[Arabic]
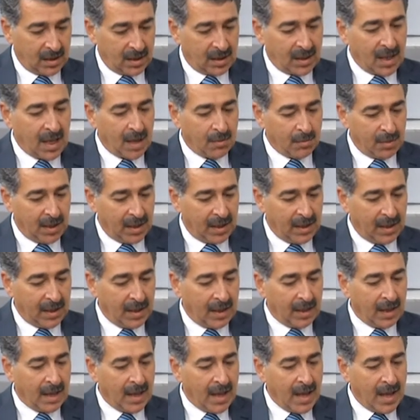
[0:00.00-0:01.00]

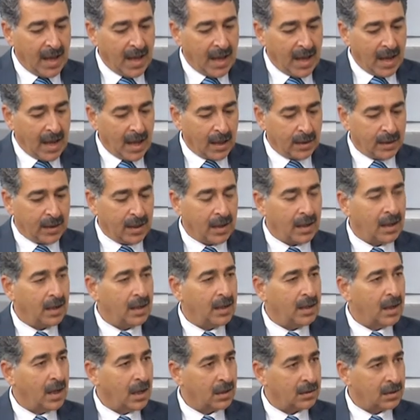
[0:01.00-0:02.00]
كامل هذا
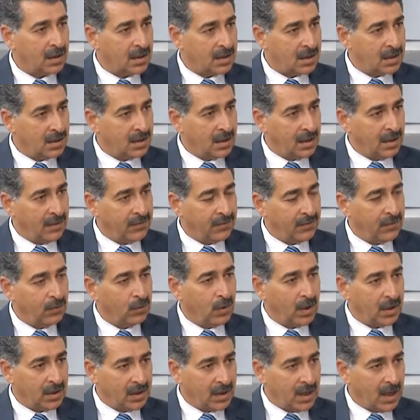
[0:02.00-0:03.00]
التصنيف
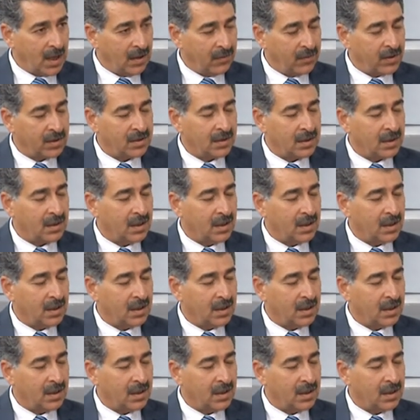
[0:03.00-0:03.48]
وانتهاء فترة